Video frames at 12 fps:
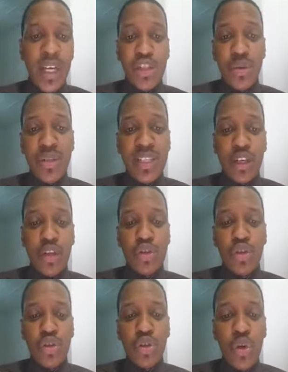Et je disais que
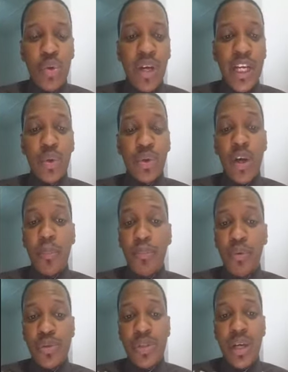ce don est d'autant
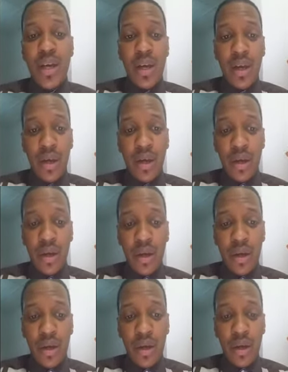plus euh,
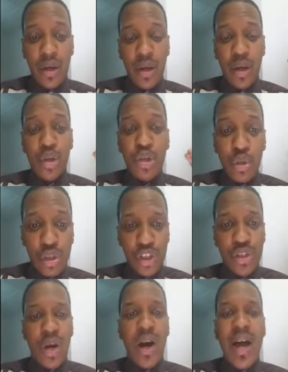euh, euh,
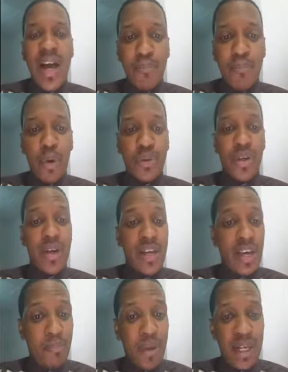urgent, important
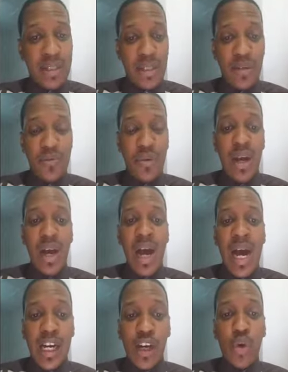et impératif
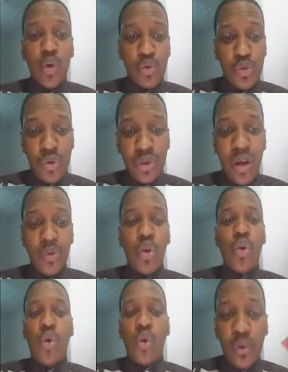à cause du temps de
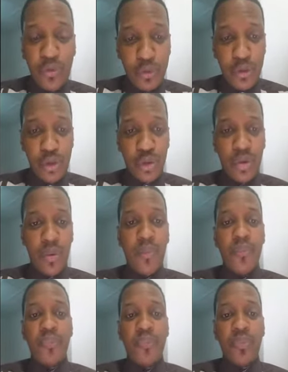confusion
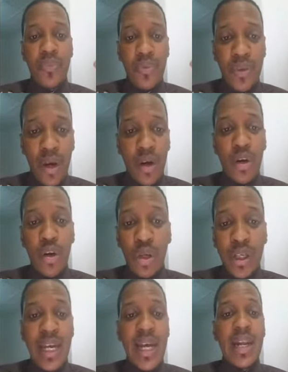dans
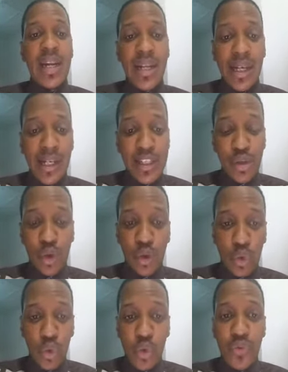lequel l'Église se
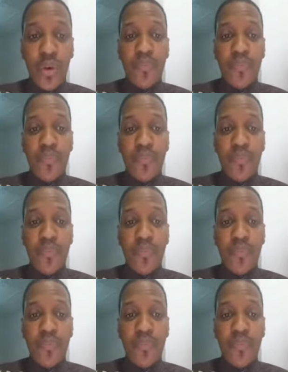retrouve